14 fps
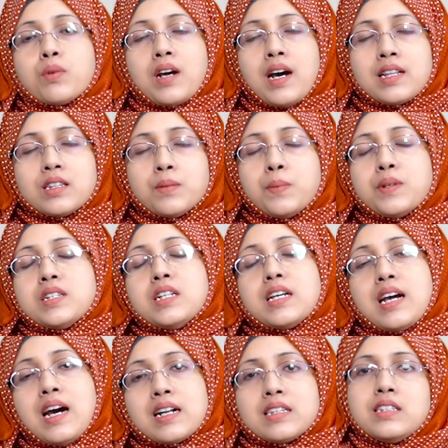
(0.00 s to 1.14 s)
খাদ্যাপাদানের
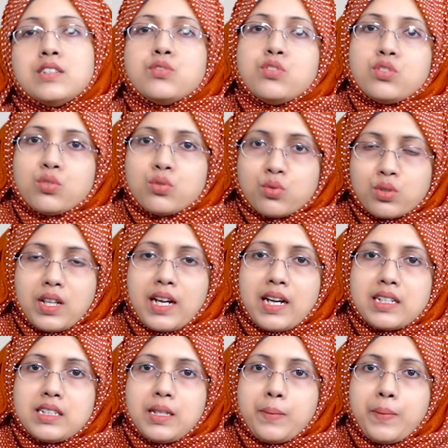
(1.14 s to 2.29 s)
ঘাটতিজনিত রোগ দেখা
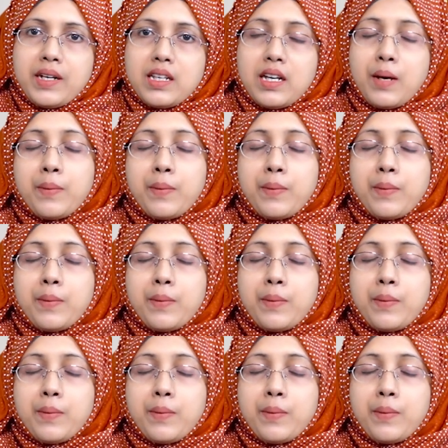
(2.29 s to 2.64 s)
দিতে পারে